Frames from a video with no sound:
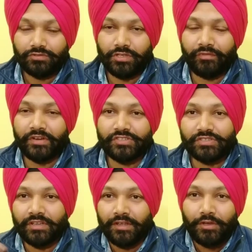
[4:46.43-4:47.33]
जी फ्रेंड्स
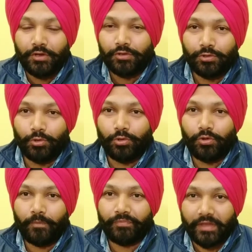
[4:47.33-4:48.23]
तो
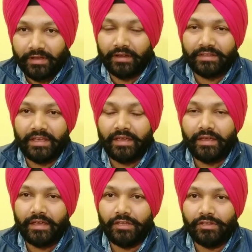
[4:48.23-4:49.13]
करते
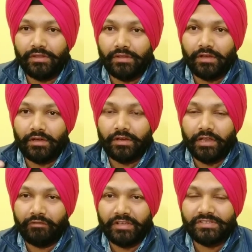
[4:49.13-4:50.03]
हैं इन
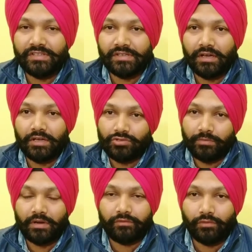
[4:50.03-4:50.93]
डिवाइसेस का जो
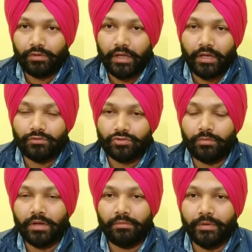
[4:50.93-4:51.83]
मेरा फोन है उसको
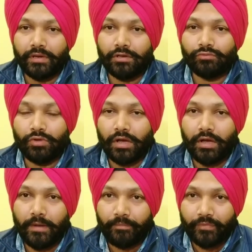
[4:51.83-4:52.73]
मैं कंपेयर करूंगा
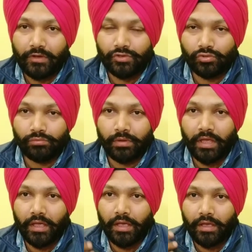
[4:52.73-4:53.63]
जूम
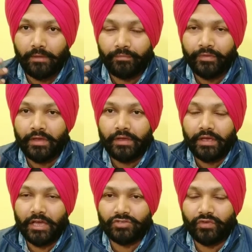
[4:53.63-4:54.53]
के
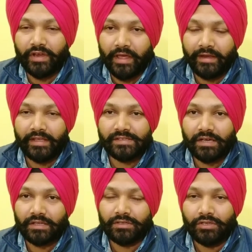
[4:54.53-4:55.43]
एच वन एन के
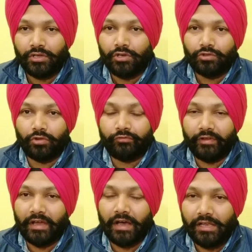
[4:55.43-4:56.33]
साथ तो
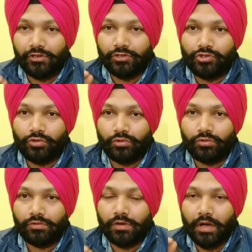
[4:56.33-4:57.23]
फिलहाल जो
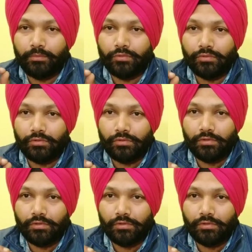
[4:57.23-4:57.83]
आपको